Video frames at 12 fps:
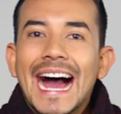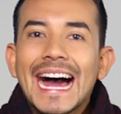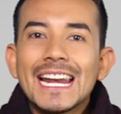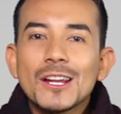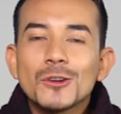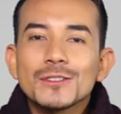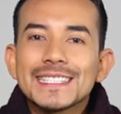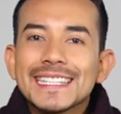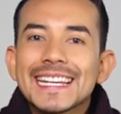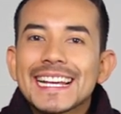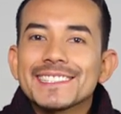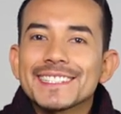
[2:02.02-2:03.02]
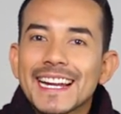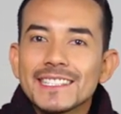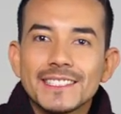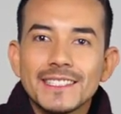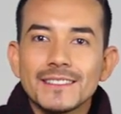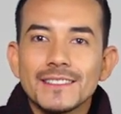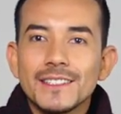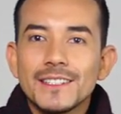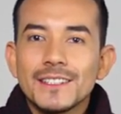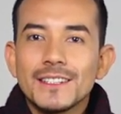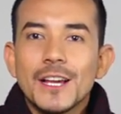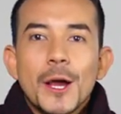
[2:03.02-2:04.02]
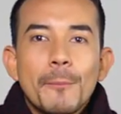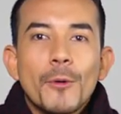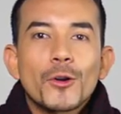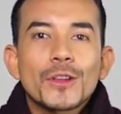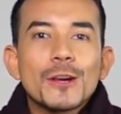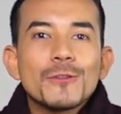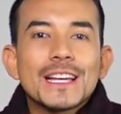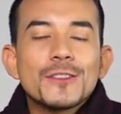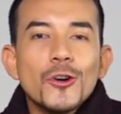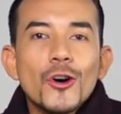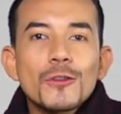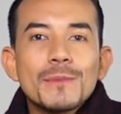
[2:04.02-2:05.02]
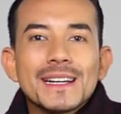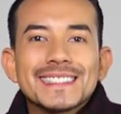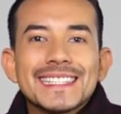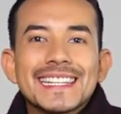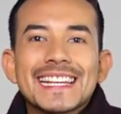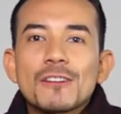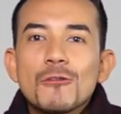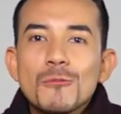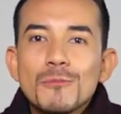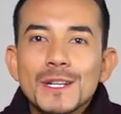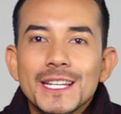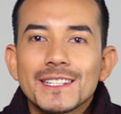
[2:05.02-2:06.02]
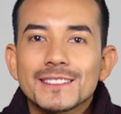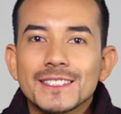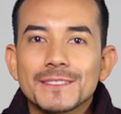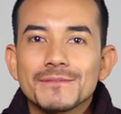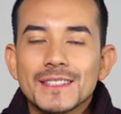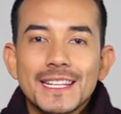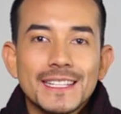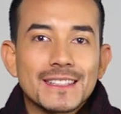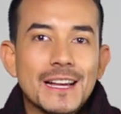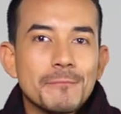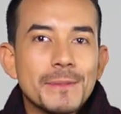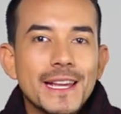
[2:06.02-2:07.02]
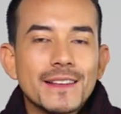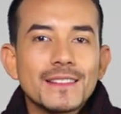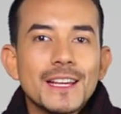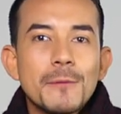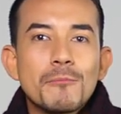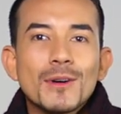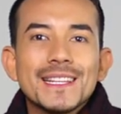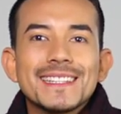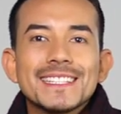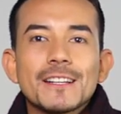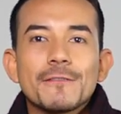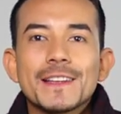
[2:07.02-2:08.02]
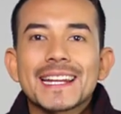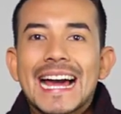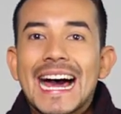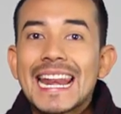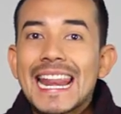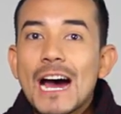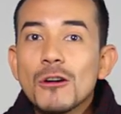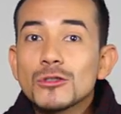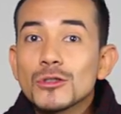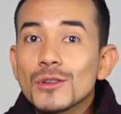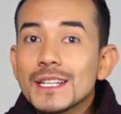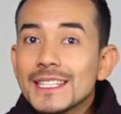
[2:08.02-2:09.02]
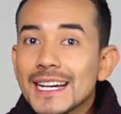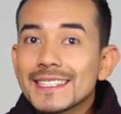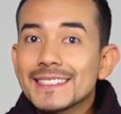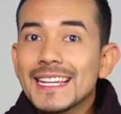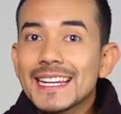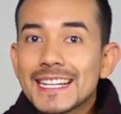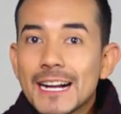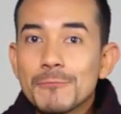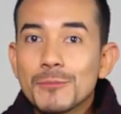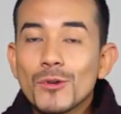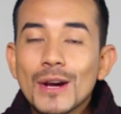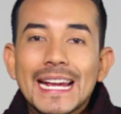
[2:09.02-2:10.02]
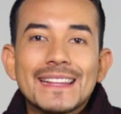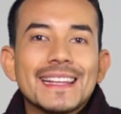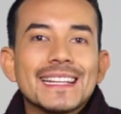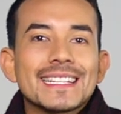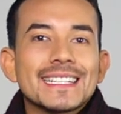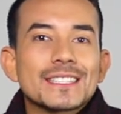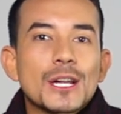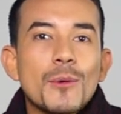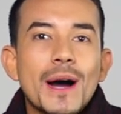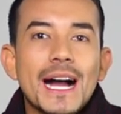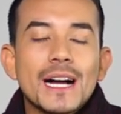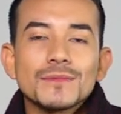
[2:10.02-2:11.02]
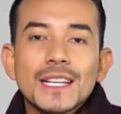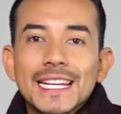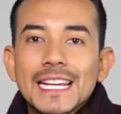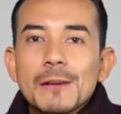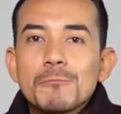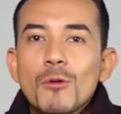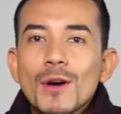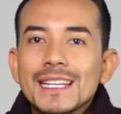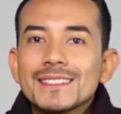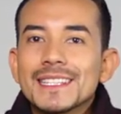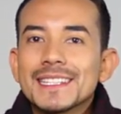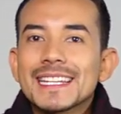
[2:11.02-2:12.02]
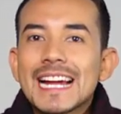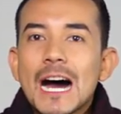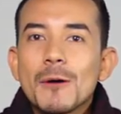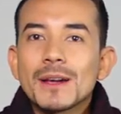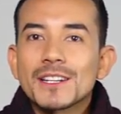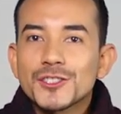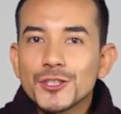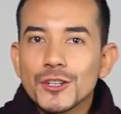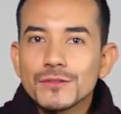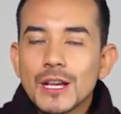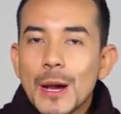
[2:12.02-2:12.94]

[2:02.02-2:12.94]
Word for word: algo tiene que ser así, por qué una norma tiene que cumplirse. También pueden desafiar a la autoridad del campo en el que trabajan y pueden tener aversión